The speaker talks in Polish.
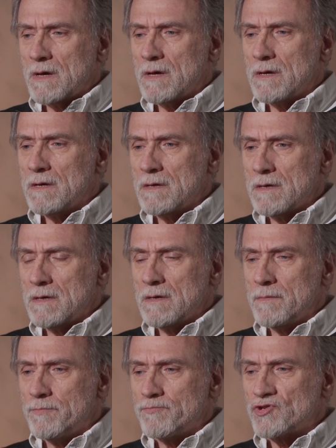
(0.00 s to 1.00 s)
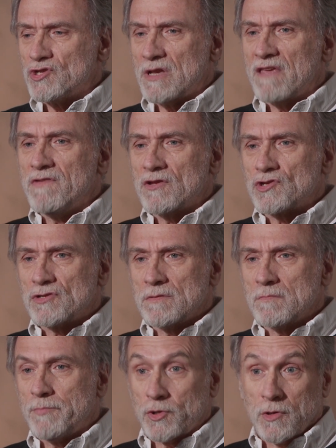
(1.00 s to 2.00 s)
na, y, przy
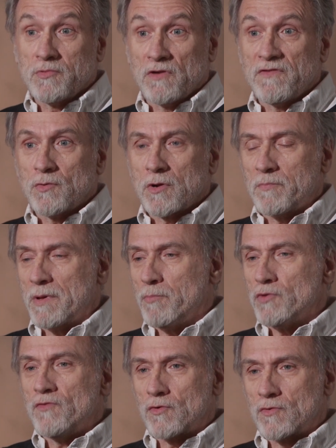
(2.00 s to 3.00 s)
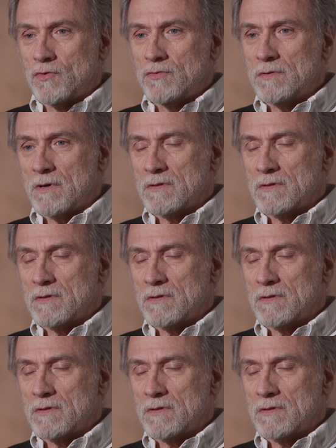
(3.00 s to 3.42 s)
największym, podobno w Europie, podwórku.